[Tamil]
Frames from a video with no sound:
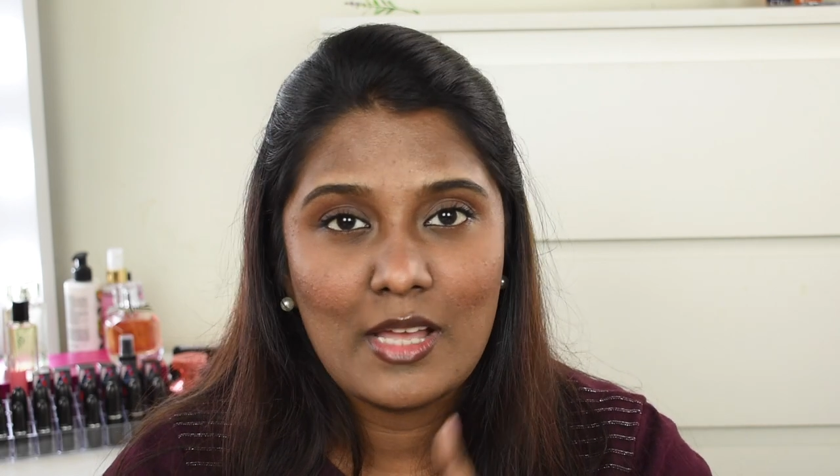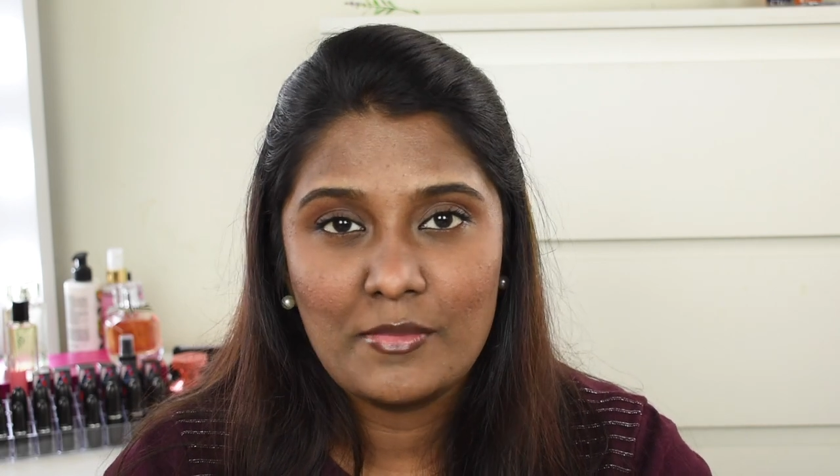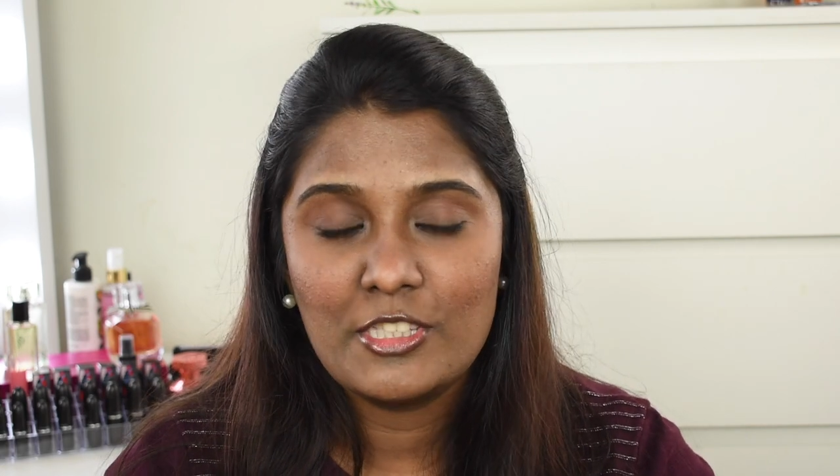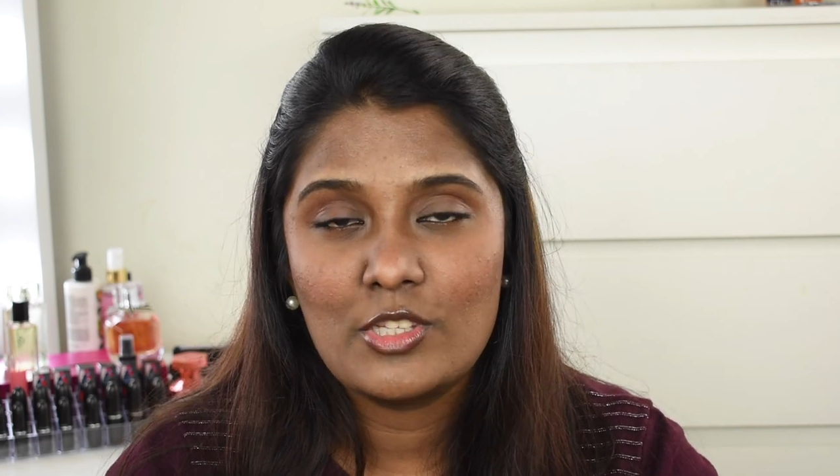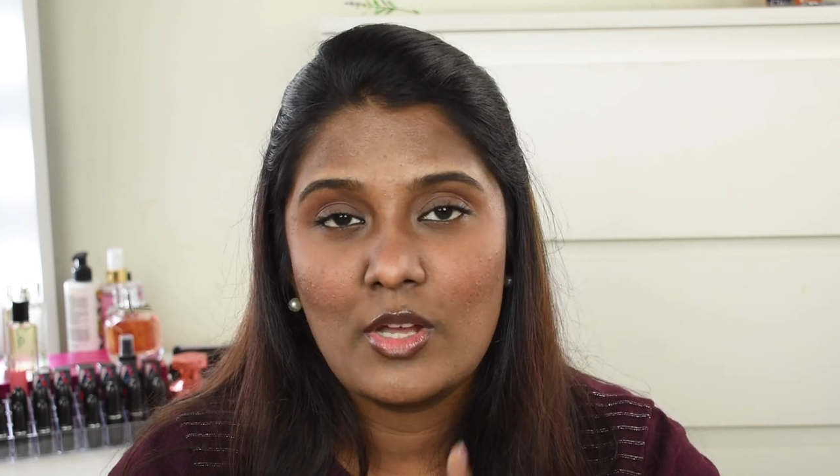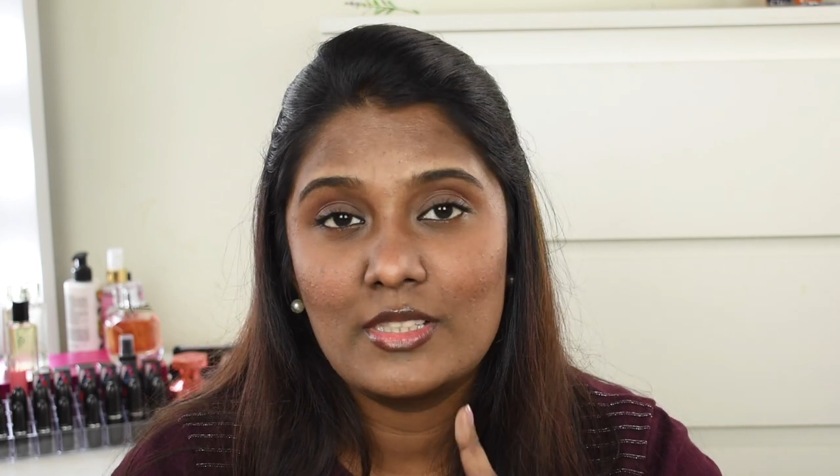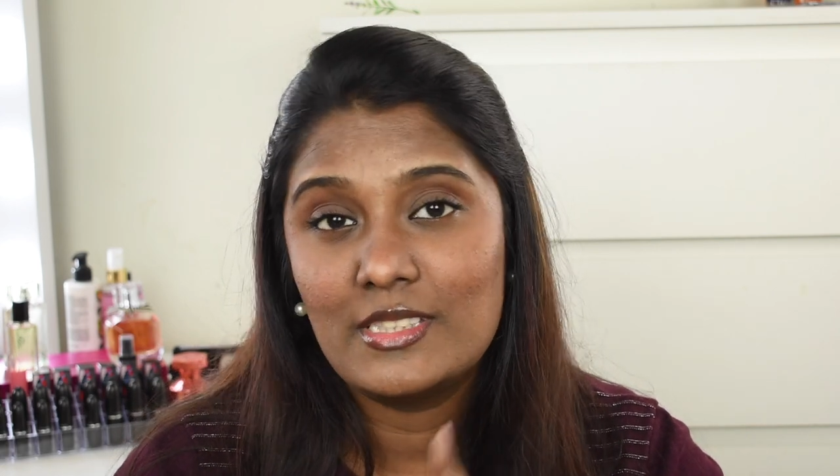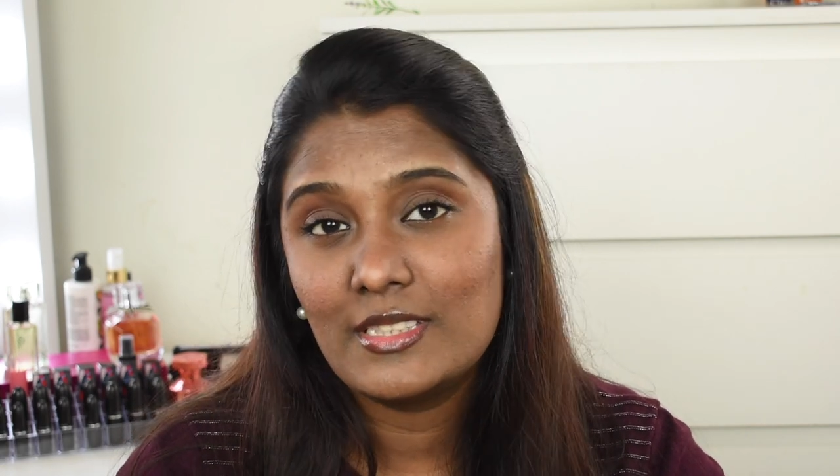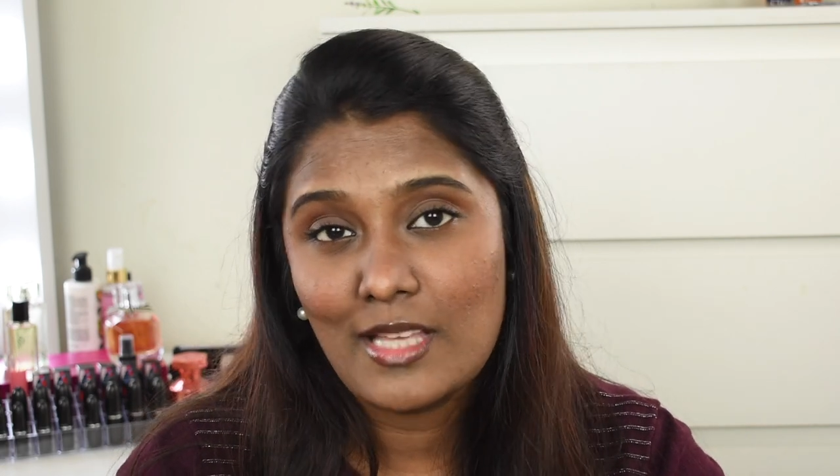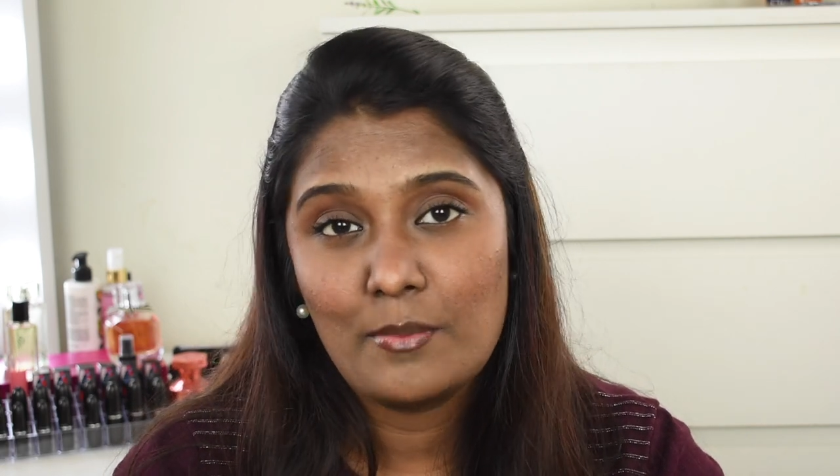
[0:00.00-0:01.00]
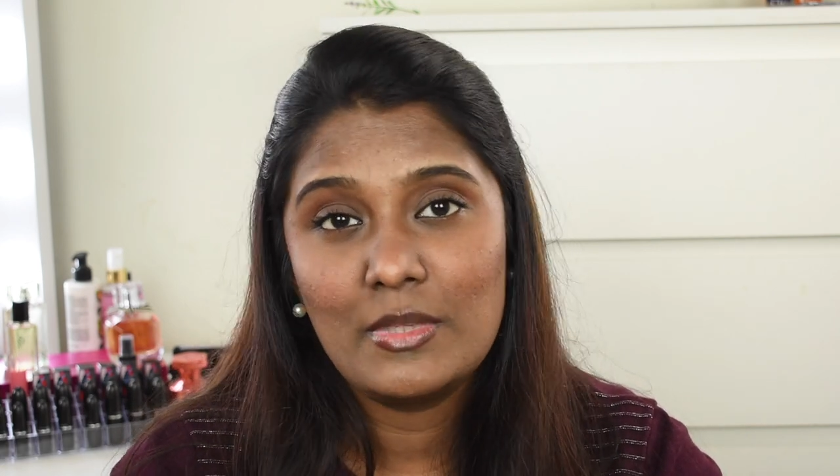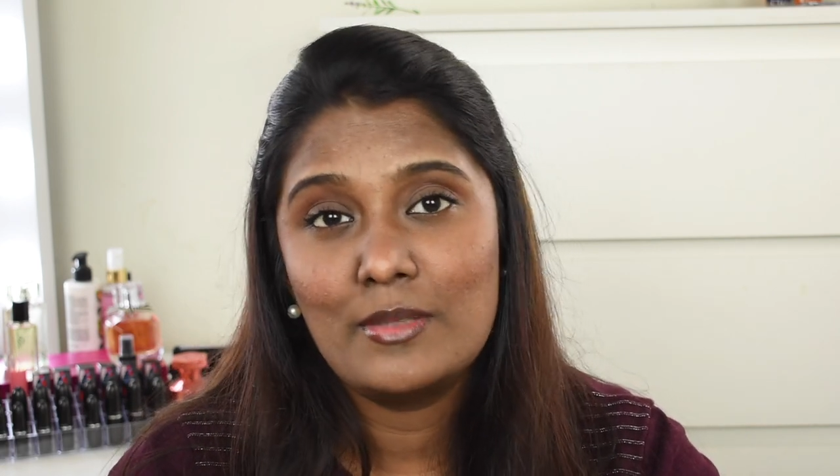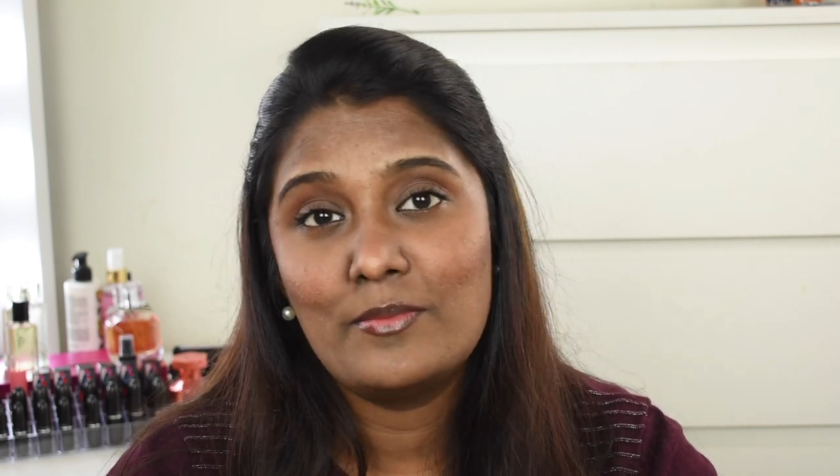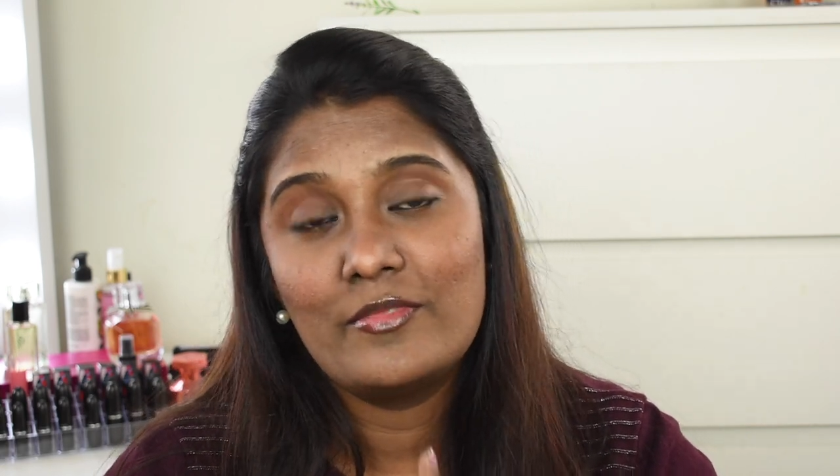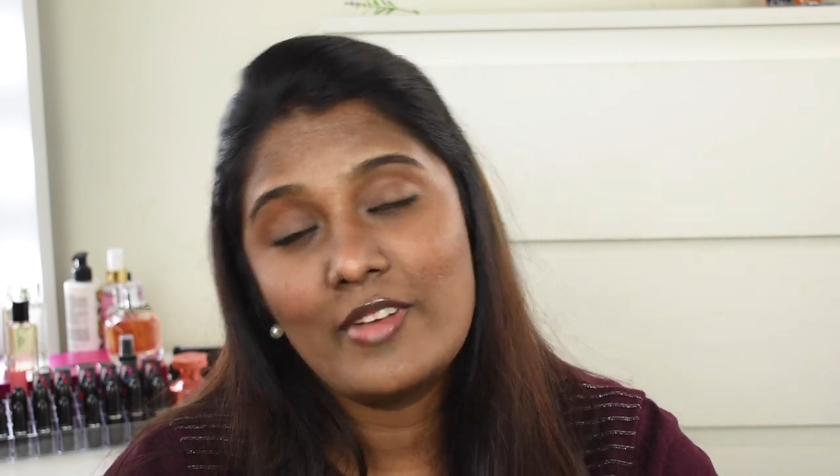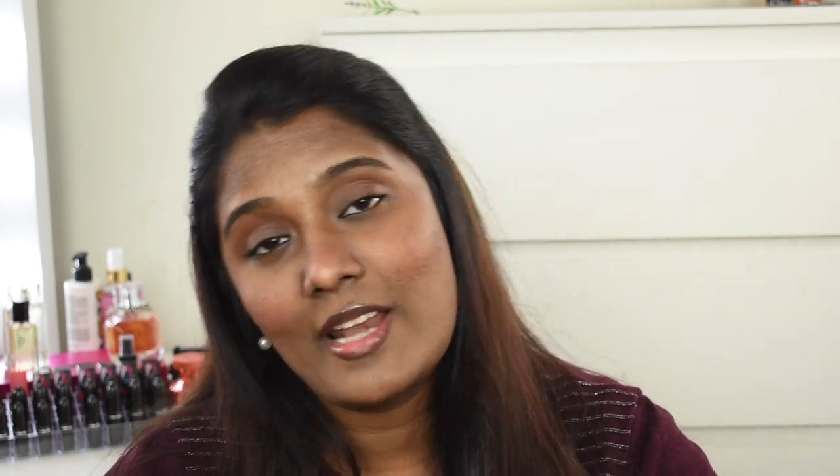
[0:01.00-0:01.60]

அமேசான் சப்ளம்